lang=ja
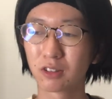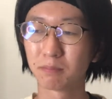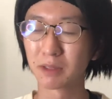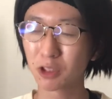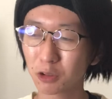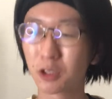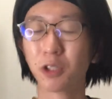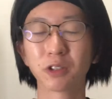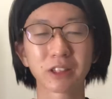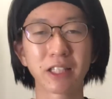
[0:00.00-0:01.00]
まあ、ちょっと
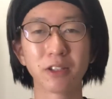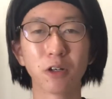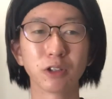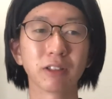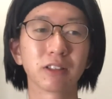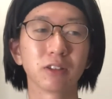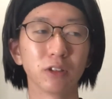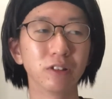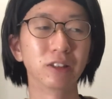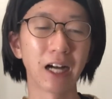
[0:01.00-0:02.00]
気をつけるようにはと
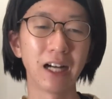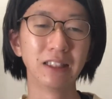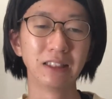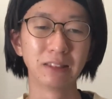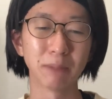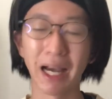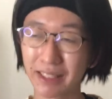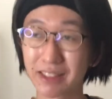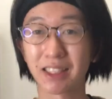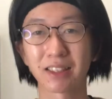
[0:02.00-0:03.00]
いうか、まあ、
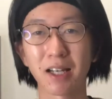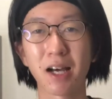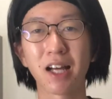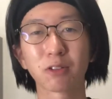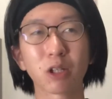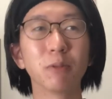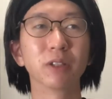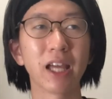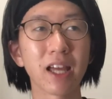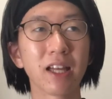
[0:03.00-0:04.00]
話し方とかも
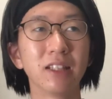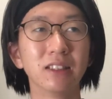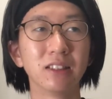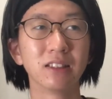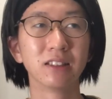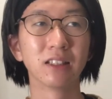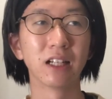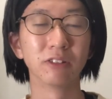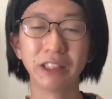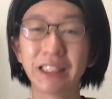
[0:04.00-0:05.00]
ね
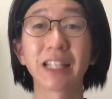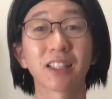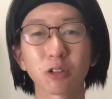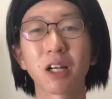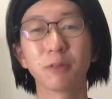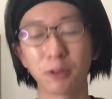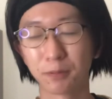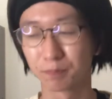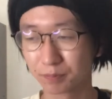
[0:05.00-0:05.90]
あの言い方とかも